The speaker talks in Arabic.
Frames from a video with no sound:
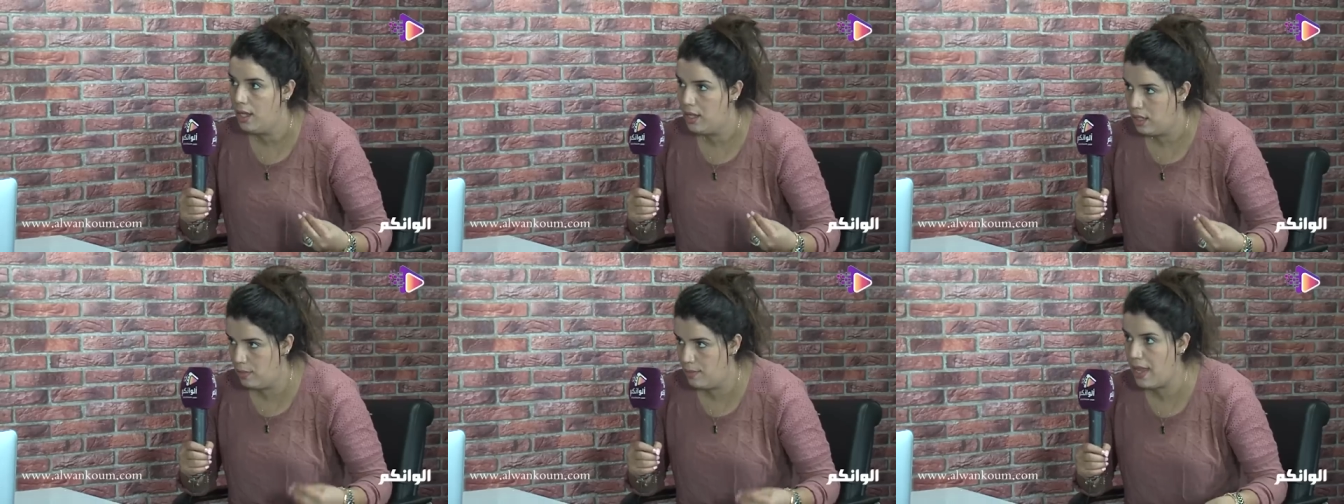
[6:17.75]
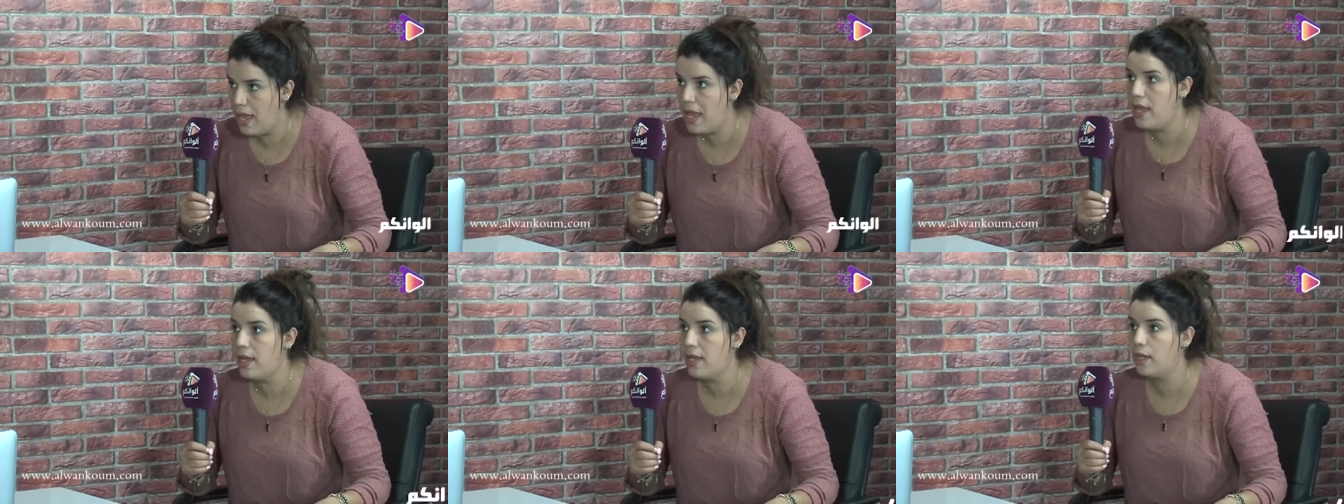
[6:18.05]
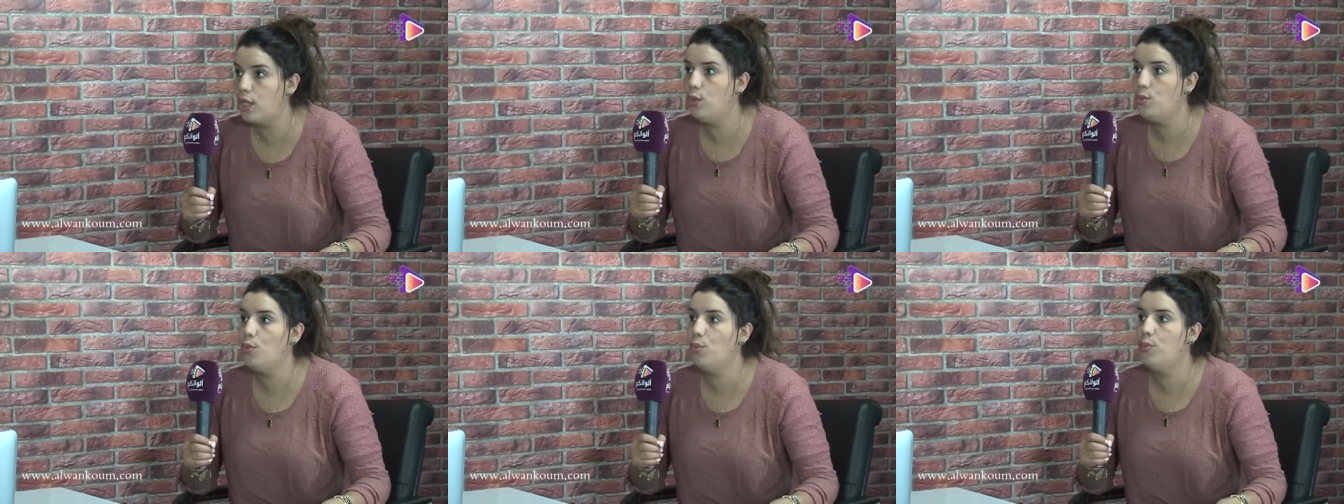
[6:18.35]

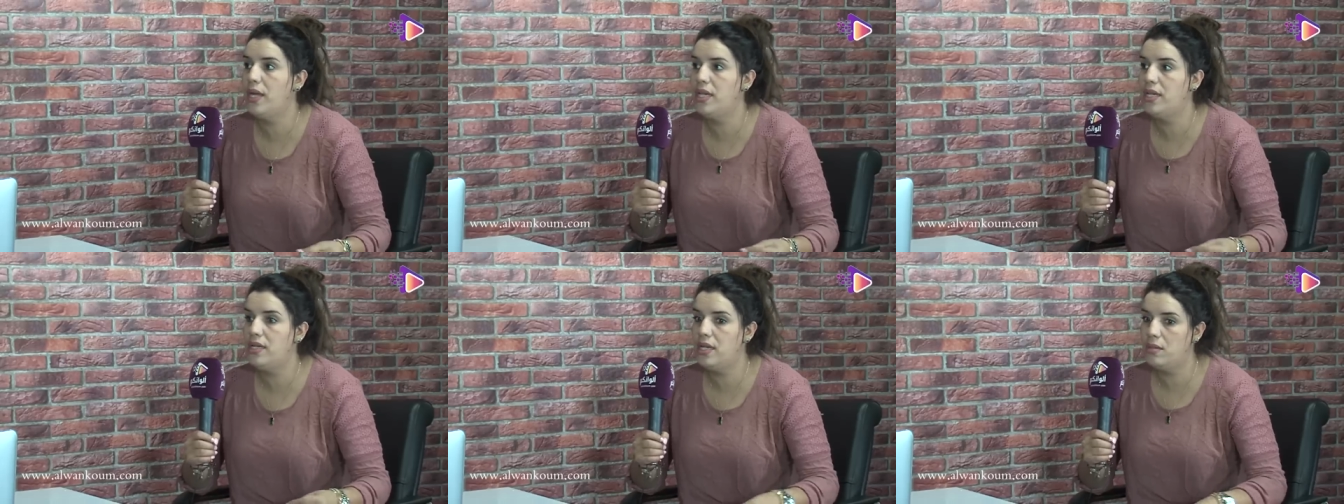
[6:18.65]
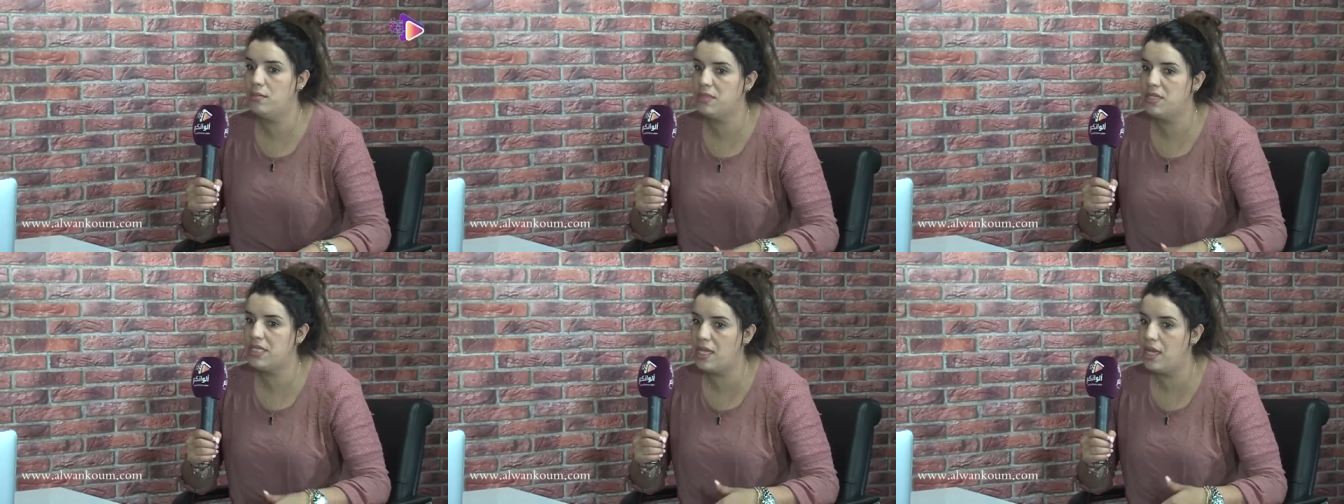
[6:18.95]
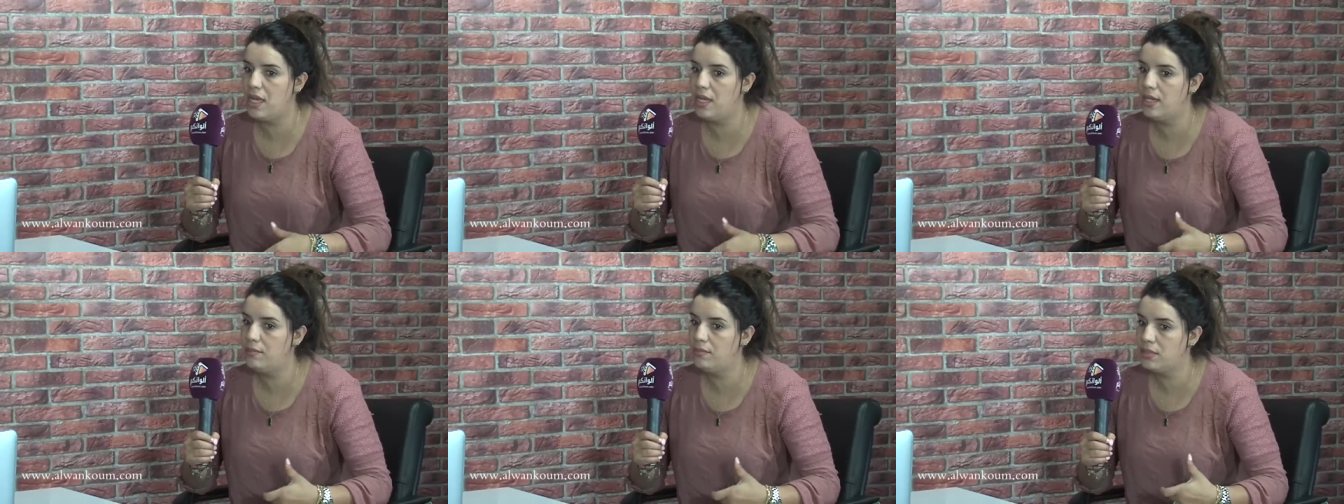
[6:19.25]
للمحاكم وبان
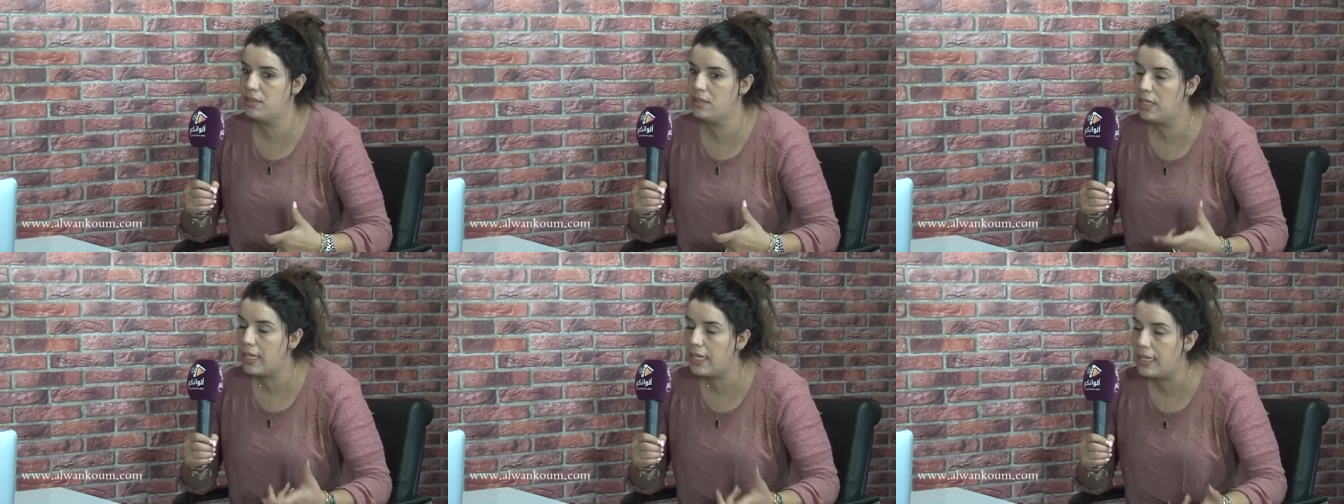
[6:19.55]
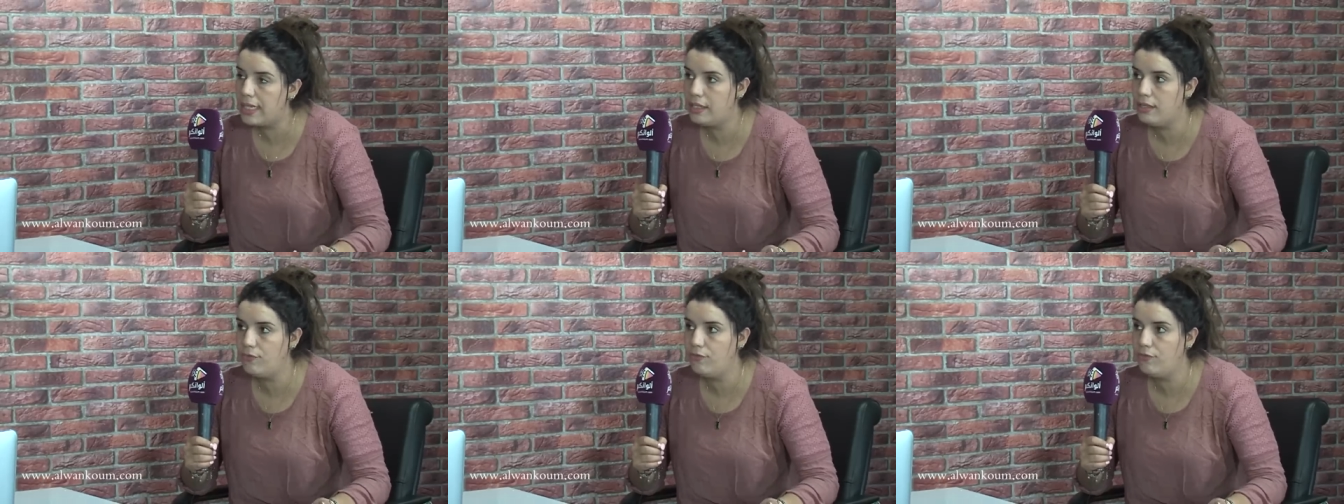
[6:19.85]
المساله مدخلين